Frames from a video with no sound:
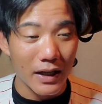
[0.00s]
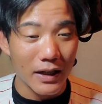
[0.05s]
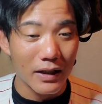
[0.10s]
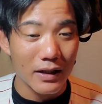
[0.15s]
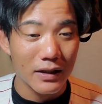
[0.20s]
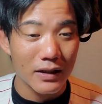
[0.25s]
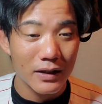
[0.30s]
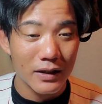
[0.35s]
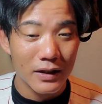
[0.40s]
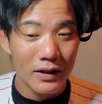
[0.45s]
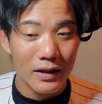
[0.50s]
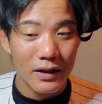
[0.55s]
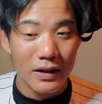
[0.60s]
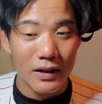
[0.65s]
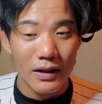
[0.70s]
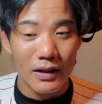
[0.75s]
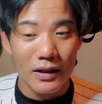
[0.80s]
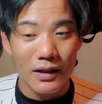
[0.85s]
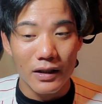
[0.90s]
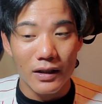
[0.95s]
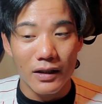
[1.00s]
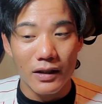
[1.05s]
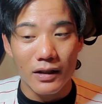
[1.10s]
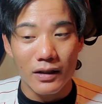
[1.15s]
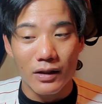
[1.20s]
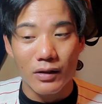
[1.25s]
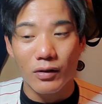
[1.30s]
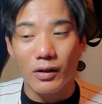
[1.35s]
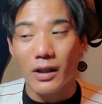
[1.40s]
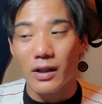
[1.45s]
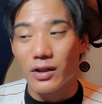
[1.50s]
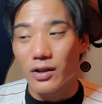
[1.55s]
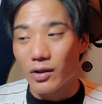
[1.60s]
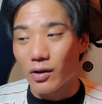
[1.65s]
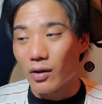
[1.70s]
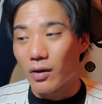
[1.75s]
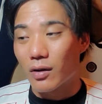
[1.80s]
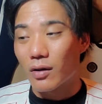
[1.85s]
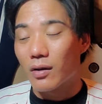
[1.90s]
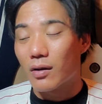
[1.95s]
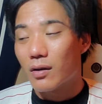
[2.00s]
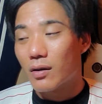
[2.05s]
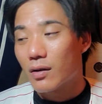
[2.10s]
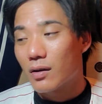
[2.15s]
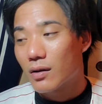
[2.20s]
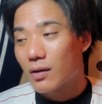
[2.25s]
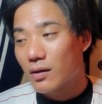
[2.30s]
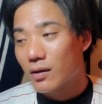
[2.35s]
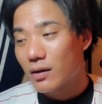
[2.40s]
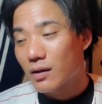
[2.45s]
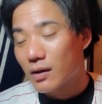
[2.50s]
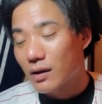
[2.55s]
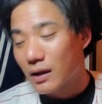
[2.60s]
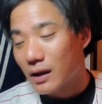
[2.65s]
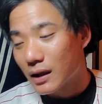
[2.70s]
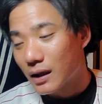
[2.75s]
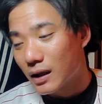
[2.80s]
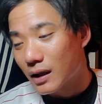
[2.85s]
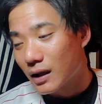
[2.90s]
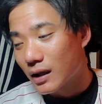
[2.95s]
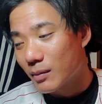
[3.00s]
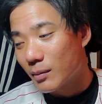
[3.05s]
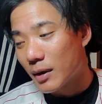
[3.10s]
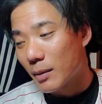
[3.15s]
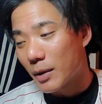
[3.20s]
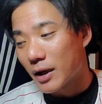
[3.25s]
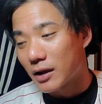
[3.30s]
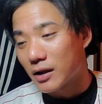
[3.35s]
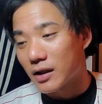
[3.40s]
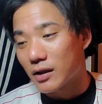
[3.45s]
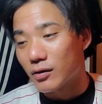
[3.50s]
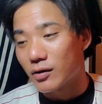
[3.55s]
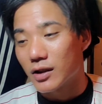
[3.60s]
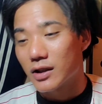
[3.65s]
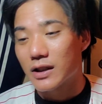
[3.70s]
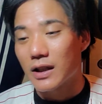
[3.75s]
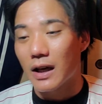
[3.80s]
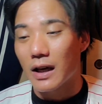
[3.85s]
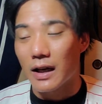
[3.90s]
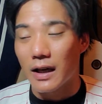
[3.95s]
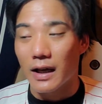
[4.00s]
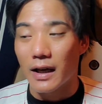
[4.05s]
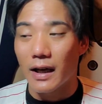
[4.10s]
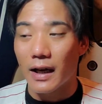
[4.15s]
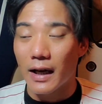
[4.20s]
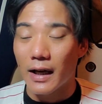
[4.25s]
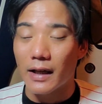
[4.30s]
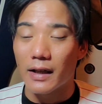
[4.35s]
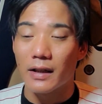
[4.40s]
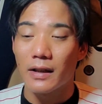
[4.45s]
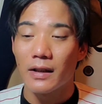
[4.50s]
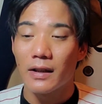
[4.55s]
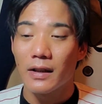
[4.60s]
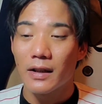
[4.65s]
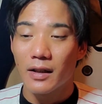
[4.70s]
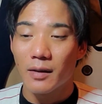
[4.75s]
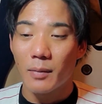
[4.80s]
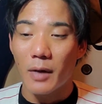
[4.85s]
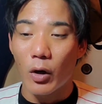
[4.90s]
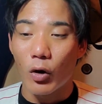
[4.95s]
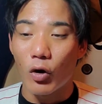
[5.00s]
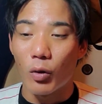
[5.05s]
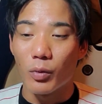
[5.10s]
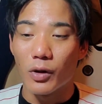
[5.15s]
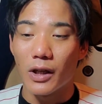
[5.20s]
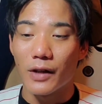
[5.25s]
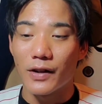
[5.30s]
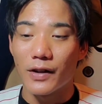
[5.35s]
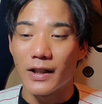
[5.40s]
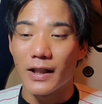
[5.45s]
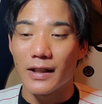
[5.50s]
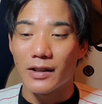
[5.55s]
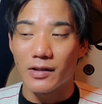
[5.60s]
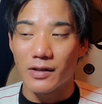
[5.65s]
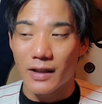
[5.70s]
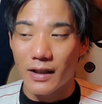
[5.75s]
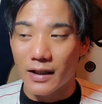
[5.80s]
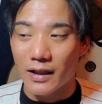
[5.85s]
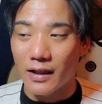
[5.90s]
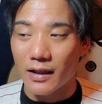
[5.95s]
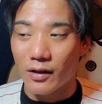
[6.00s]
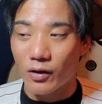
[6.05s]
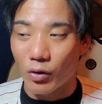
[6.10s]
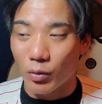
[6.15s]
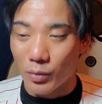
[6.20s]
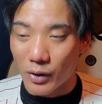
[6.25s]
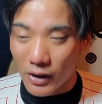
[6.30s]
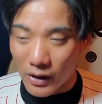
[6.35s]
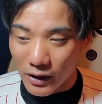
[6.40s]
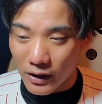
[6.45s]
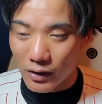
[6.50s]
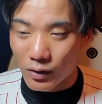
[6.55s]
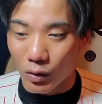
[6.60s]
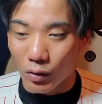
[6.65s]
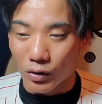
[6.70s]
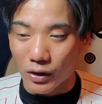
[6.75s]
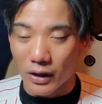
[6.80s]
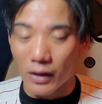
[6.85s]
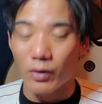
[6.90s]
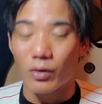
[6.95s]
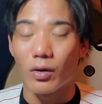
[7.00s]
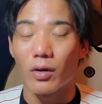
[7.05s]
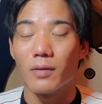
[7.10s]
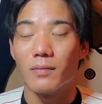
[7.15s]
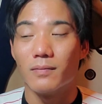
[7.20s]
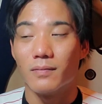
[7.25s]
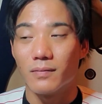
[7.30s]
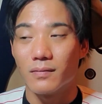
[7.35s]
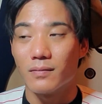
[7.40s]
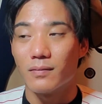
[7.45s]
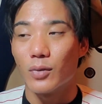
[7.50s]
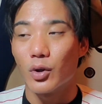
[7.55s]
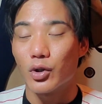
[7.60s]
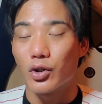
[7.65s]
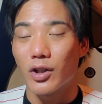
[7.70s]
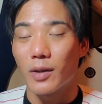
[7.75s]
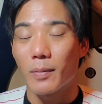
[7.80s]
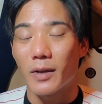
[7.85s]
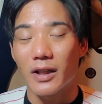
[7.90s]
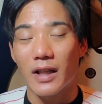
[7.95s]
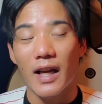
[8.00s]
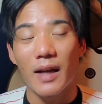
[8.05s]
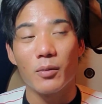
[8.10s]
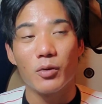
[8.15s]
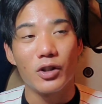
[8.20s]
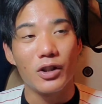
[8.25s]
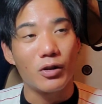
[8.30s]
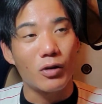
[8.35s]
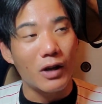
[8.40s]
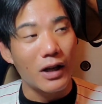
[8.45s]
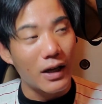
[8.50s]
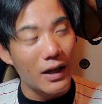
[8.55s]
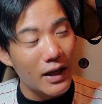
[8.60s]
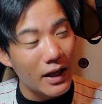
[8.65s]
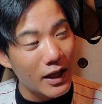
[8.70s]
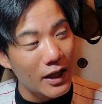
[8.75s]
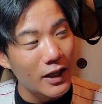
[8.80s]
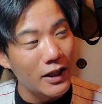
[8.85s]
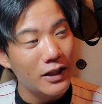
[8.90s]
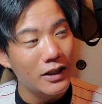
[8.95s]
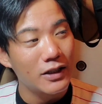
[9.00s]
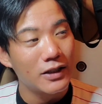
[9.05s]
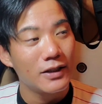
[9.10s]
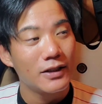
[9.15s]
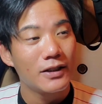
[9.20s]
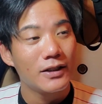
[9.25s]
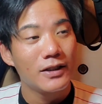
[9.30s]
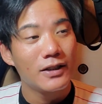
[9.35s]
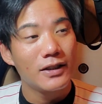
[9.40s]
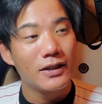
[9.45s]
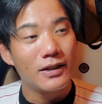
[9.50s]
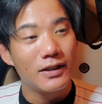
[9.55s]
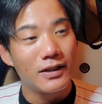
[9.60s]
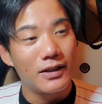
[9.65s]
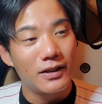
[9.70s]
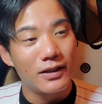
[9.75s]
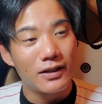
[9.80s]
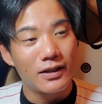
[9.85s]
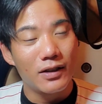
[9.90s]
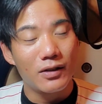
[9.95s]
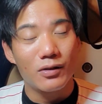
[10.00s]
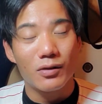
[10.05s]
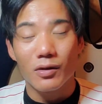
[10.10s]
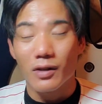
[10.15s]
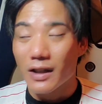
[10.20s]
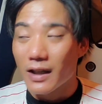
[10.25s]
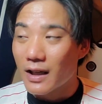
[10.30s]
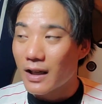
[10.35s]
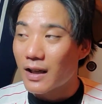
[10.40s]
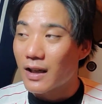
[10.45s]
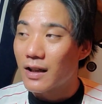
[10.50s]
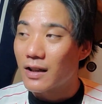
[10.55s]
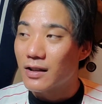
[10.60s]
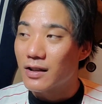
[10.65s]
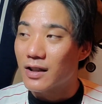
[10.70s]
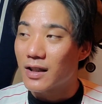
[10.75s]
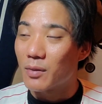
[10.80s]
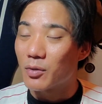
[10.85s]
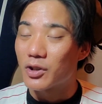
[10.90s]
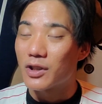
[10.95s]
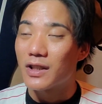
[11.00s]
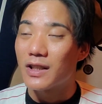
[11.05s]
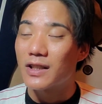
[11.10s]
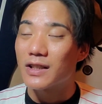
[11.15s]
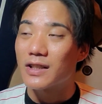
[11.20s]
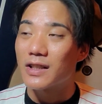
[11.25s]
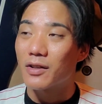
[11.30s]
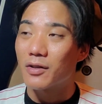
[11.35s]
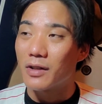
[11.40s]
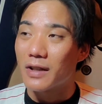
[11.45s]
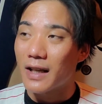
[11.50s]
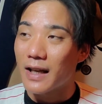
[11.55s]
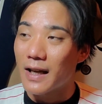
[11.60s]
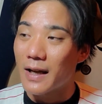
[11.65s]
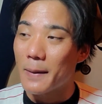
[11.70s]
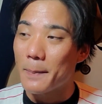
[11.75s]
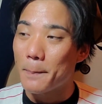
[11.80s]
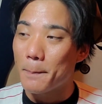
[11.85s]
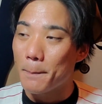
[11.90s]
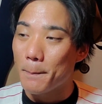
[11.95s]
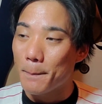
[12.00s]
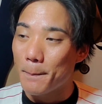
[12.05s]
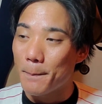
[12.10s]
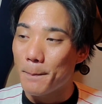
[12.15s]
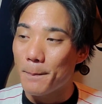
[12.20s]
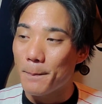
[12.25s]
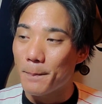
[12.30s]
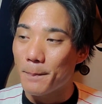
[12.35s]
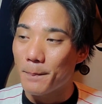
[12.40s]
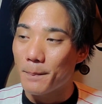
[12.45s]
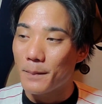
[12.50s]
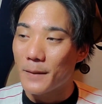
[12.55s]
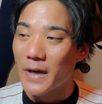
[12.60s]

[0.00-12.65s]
はい。えー、っていう感じの、えー、まあ、バッティングでしたかね。はい。まあ、ホームラン2発で、のみ得点と。うん、もうちろんやっぱタイムリーとかね。うん、出るとね、いいかもしれないですけどね。うん。